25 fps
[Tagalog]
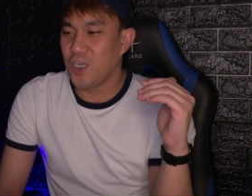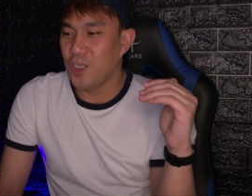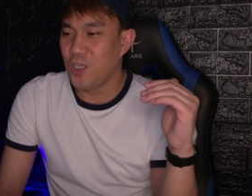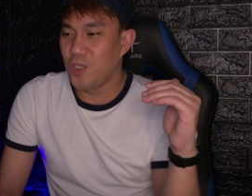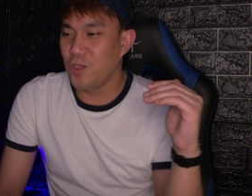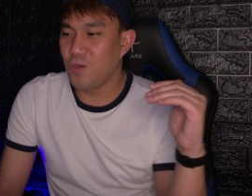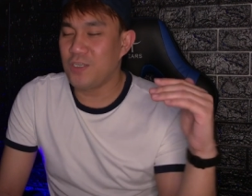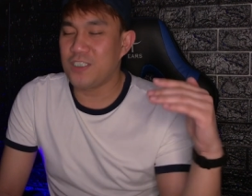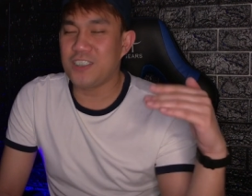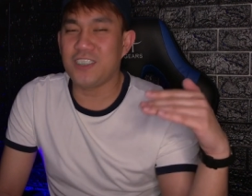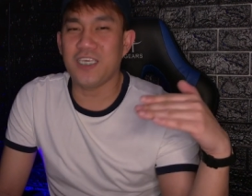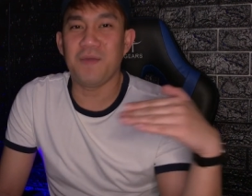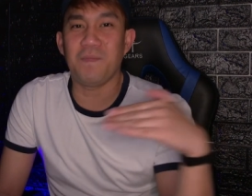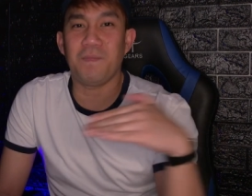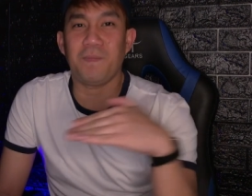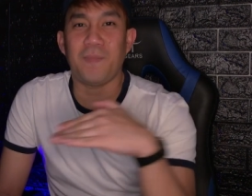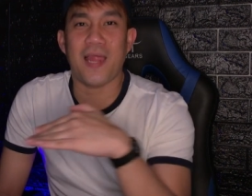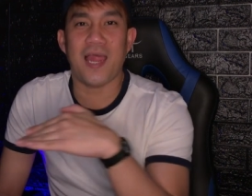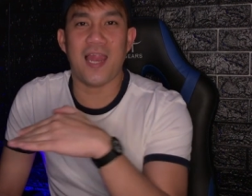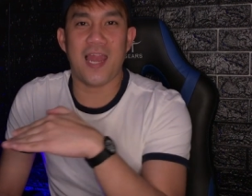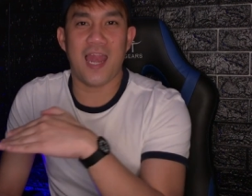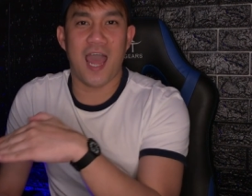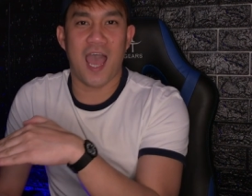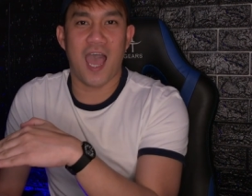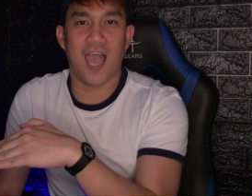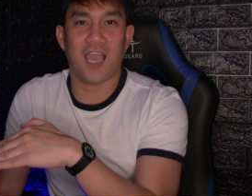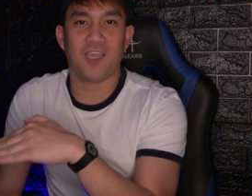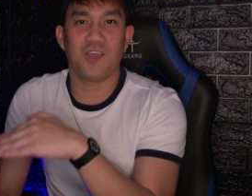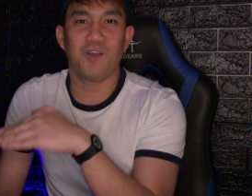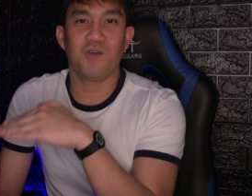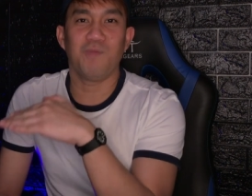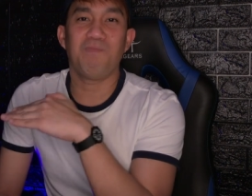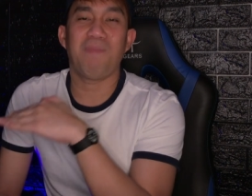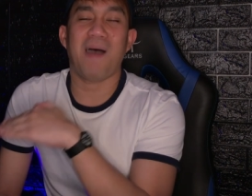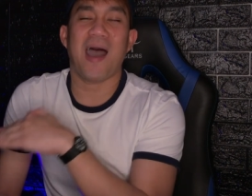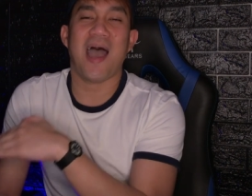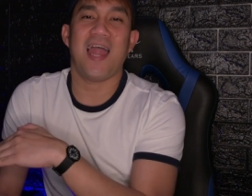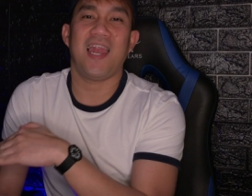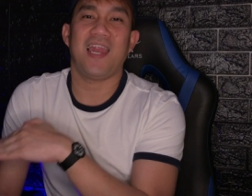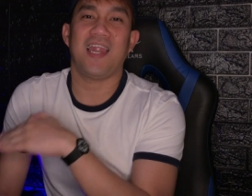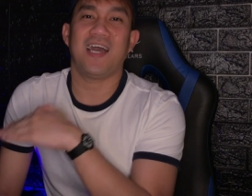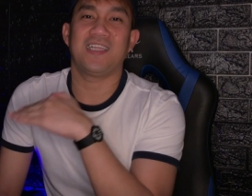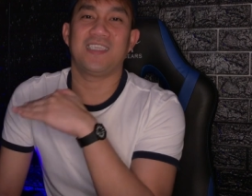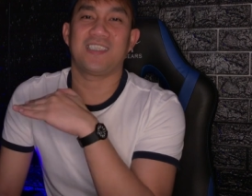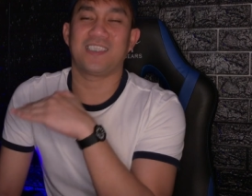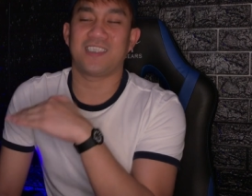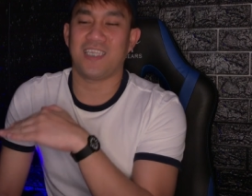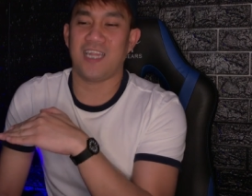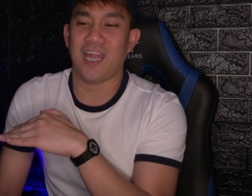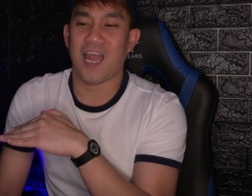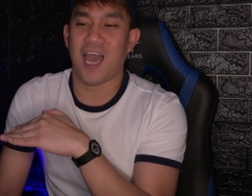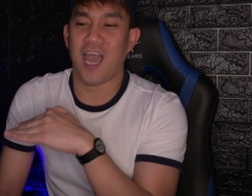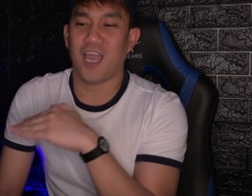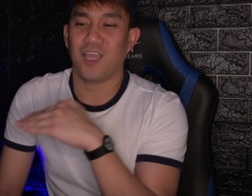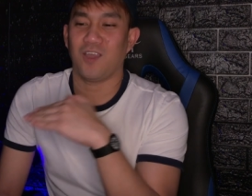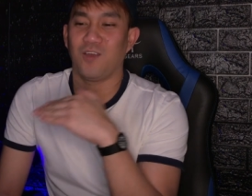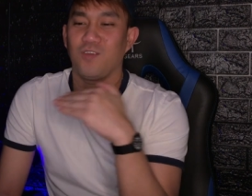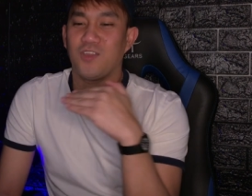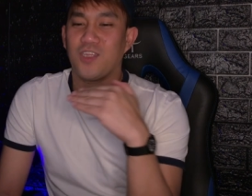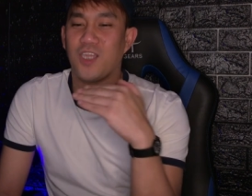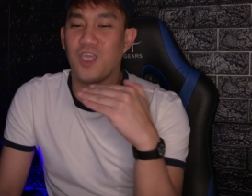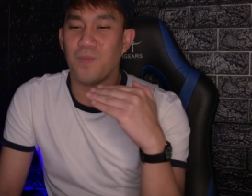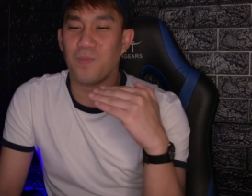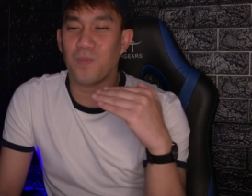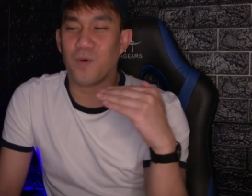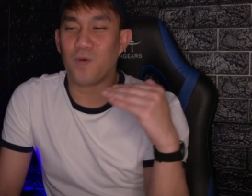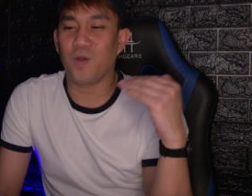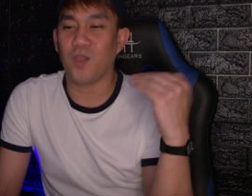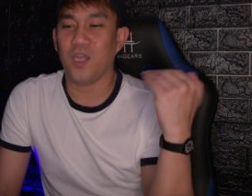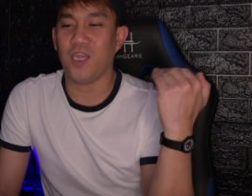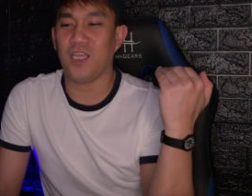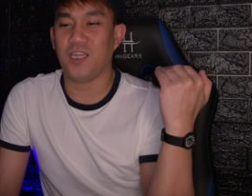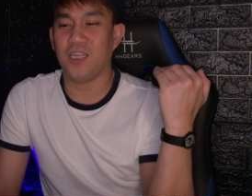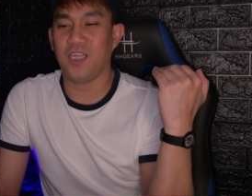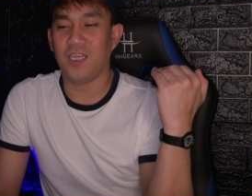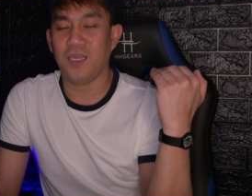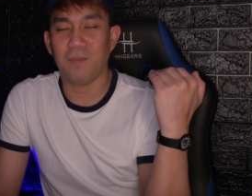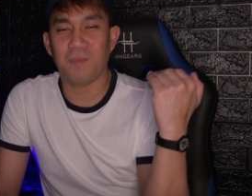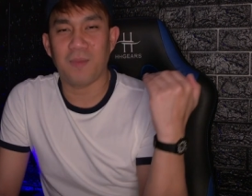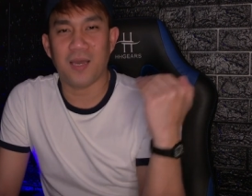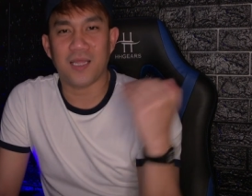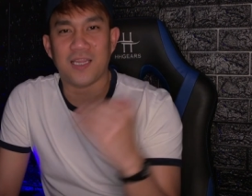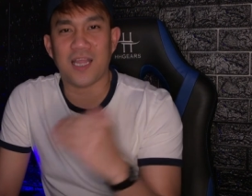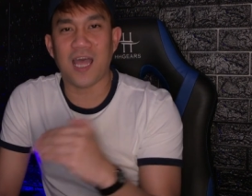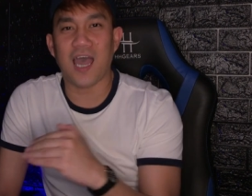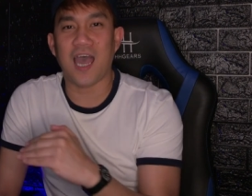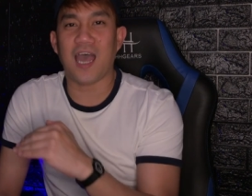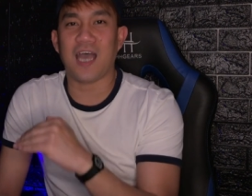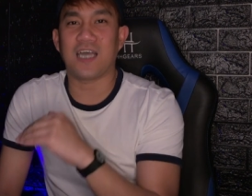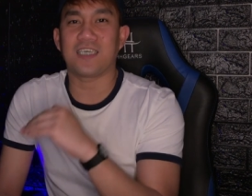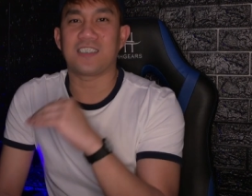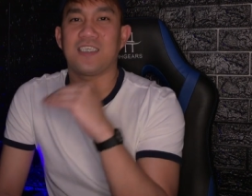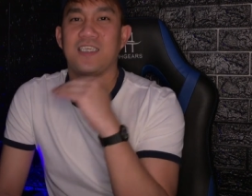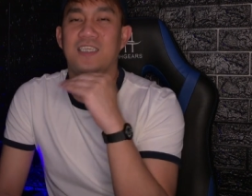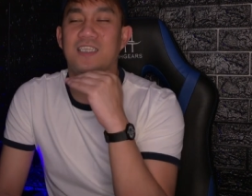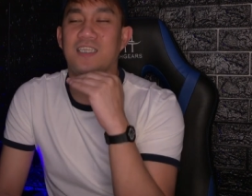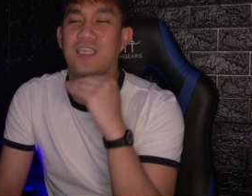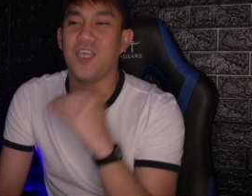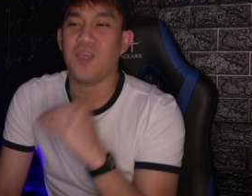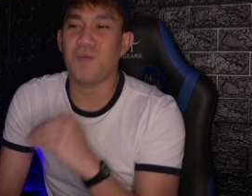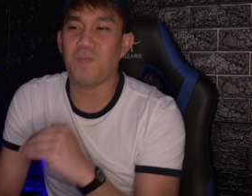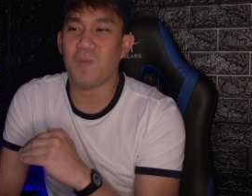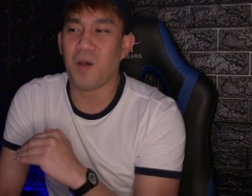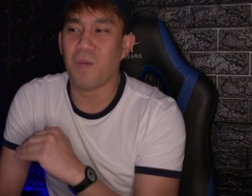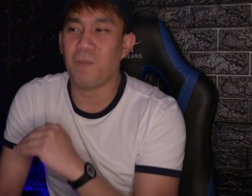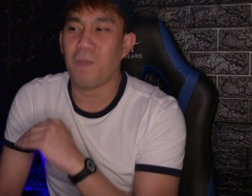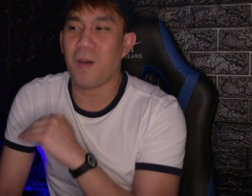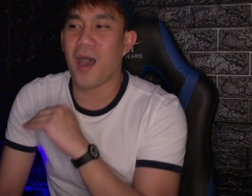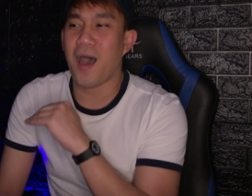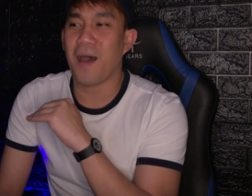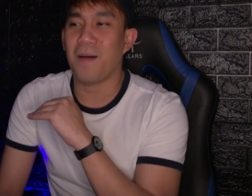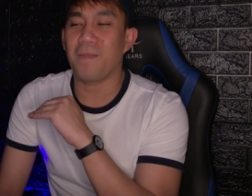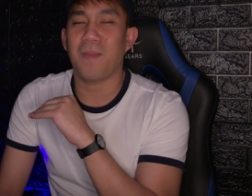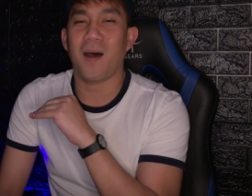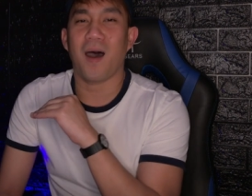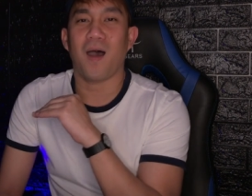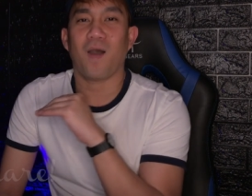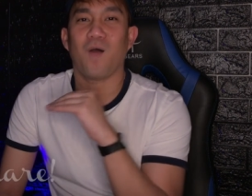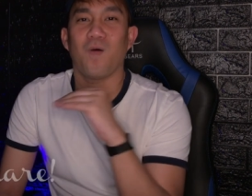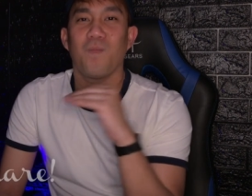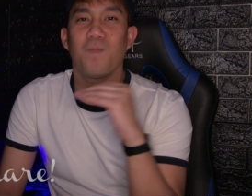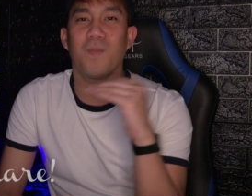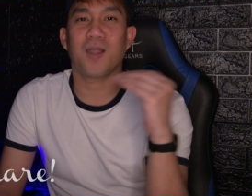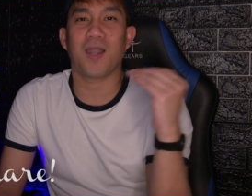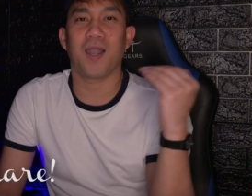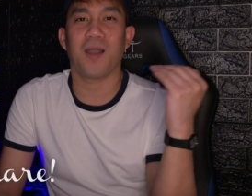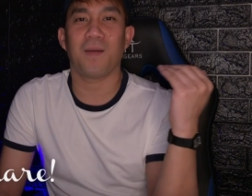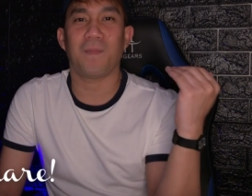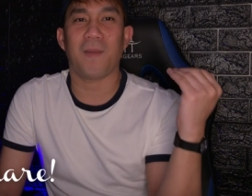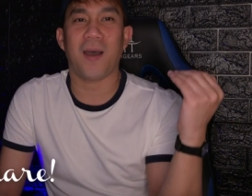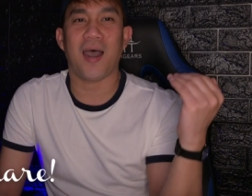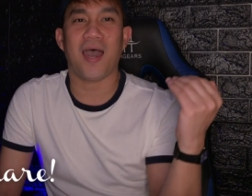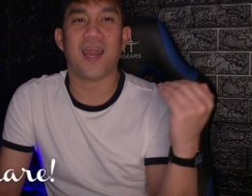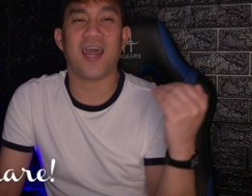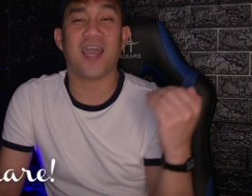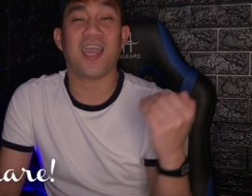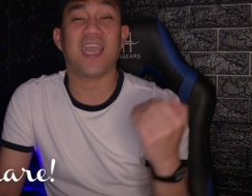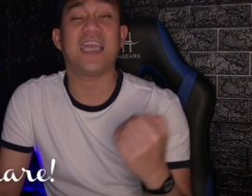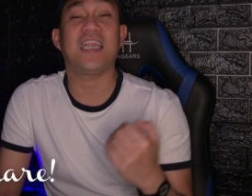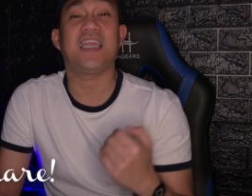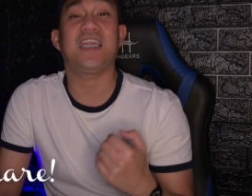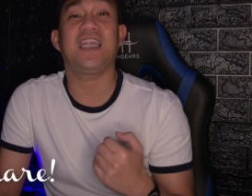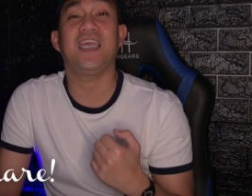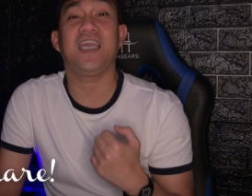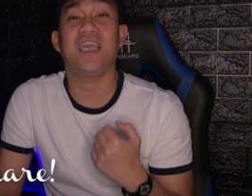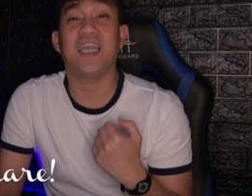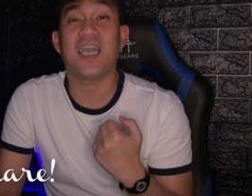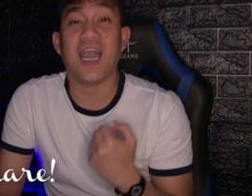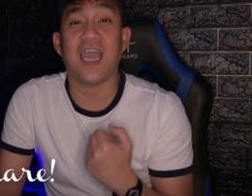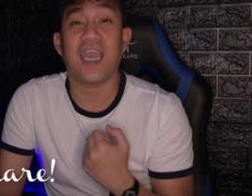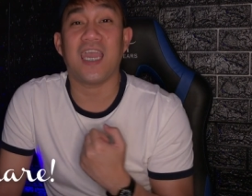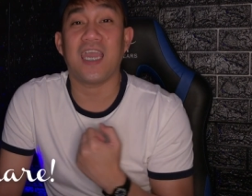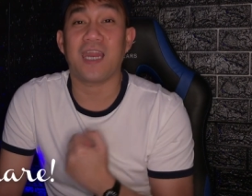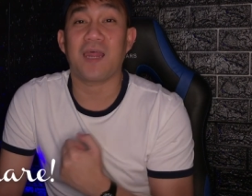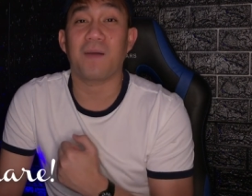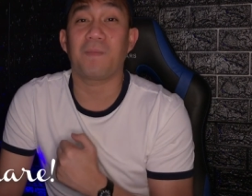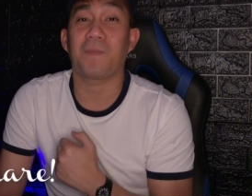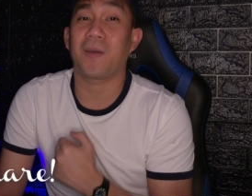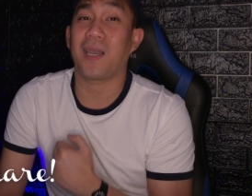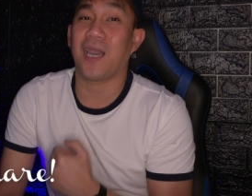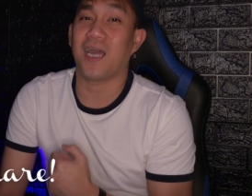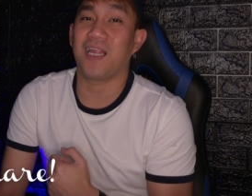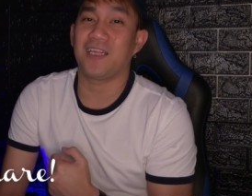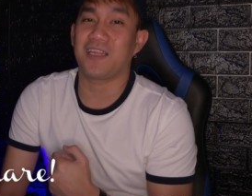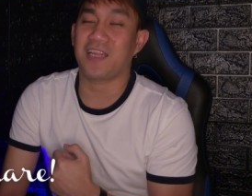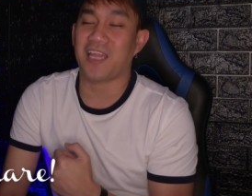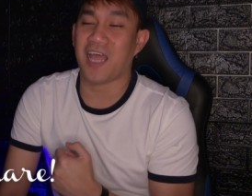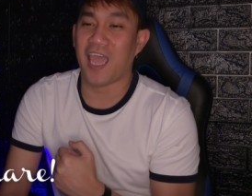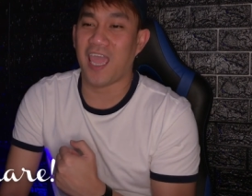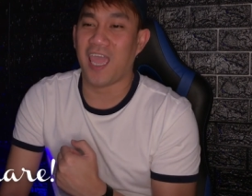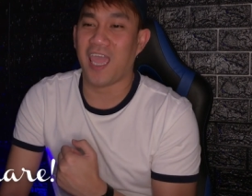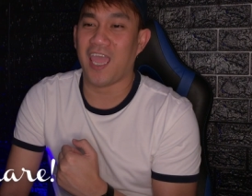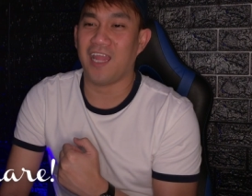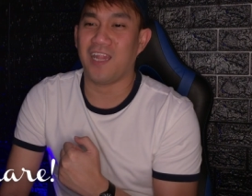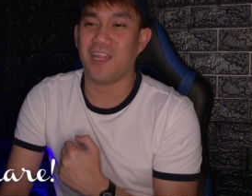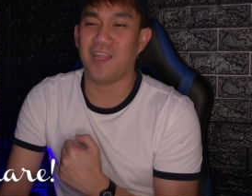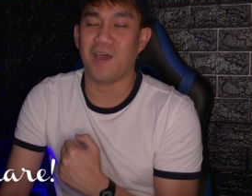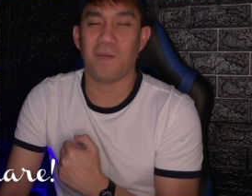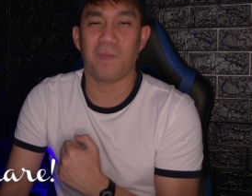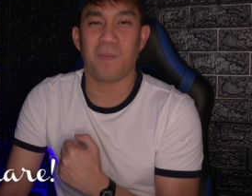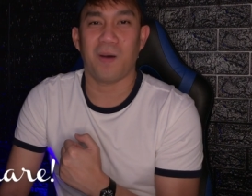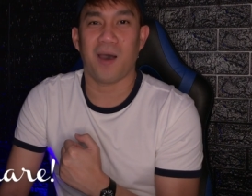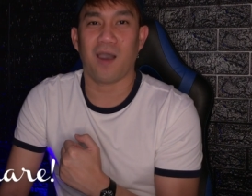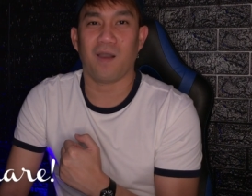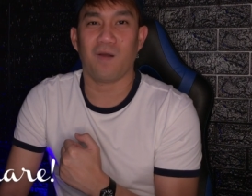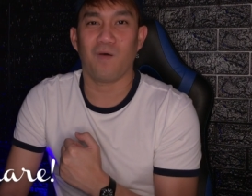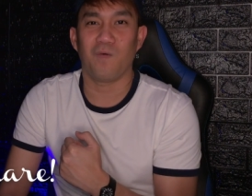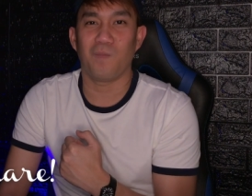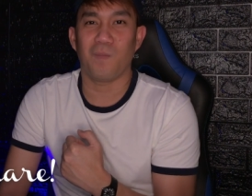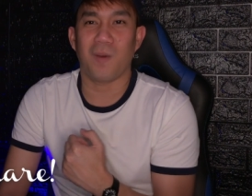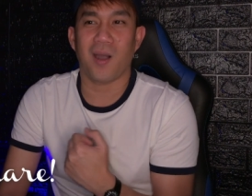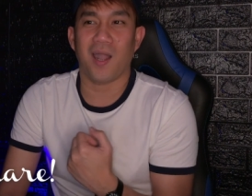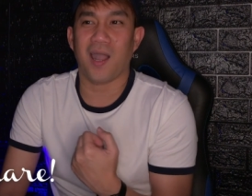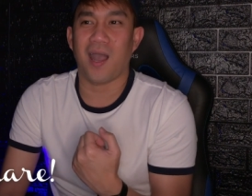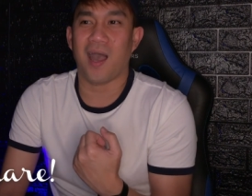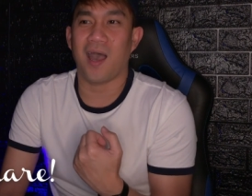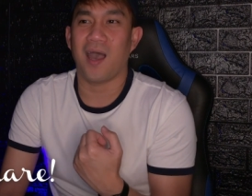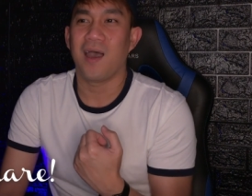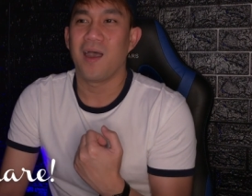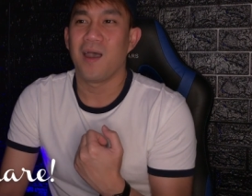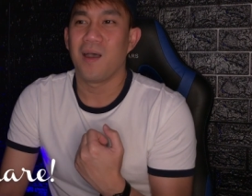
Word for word: yung simple lang, yung balance lang, yung tipong hindi mataas, hindi mababa, kumbaga parang hindi kahirap hirap kantahin, diba? Kumbaga